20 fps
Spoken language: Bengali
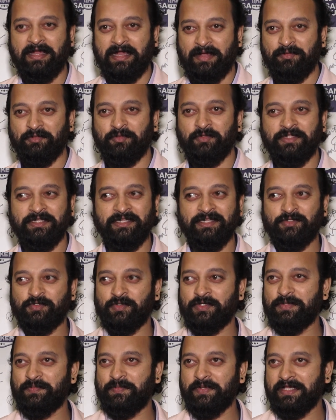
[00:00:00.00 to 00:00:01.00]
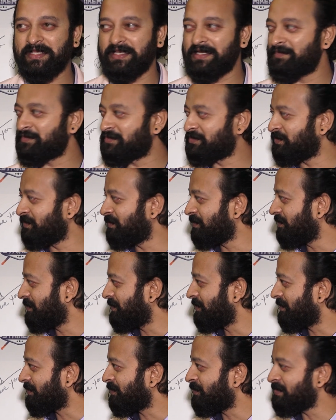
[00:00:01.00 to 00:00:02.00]
আমি দুই দিনের ছুটি পেয়ে গেলাম সো
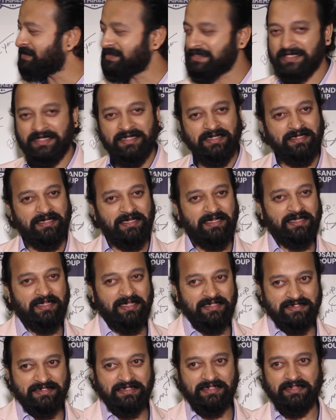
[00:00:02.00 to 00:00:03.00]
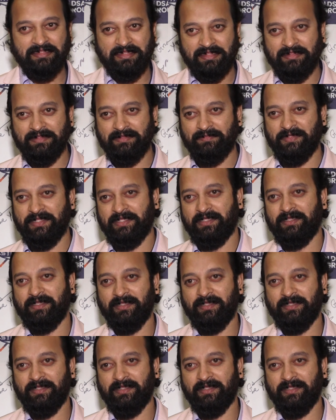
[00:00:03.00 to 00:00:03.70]
গোলসানের কাছে মানে,